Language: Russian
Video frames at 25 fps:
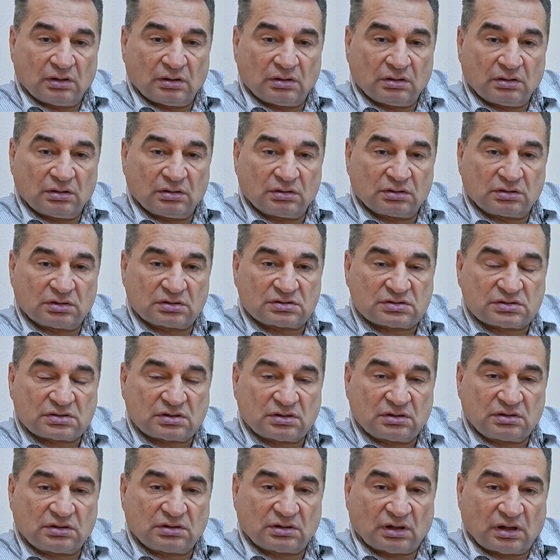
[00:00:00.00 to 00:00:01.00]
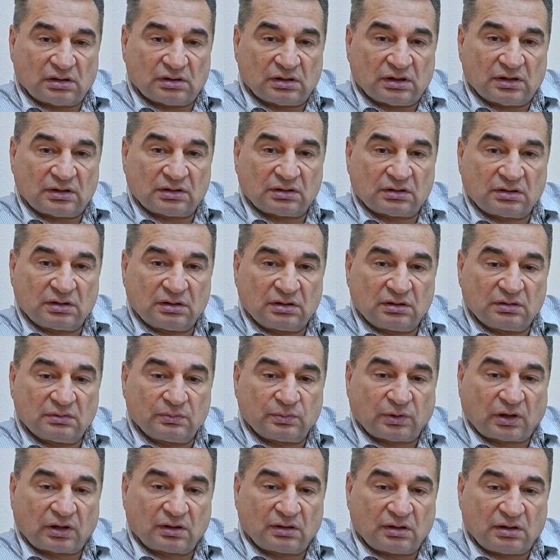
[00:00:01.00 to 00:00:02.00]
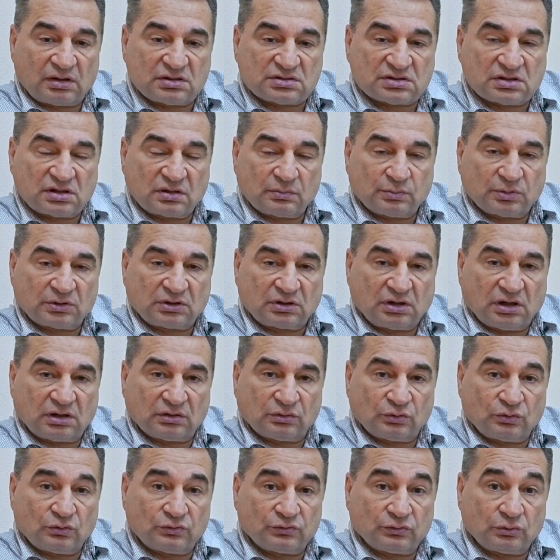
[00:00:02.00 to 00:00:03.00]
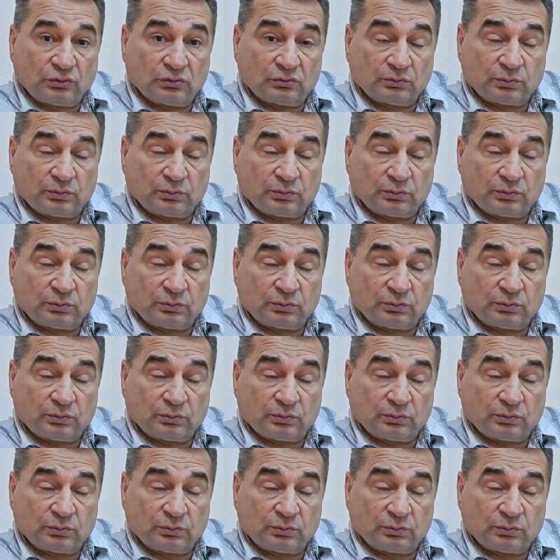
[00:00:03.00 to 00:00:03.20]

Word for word: э, так сказать, таланты и прекрасная подготовка.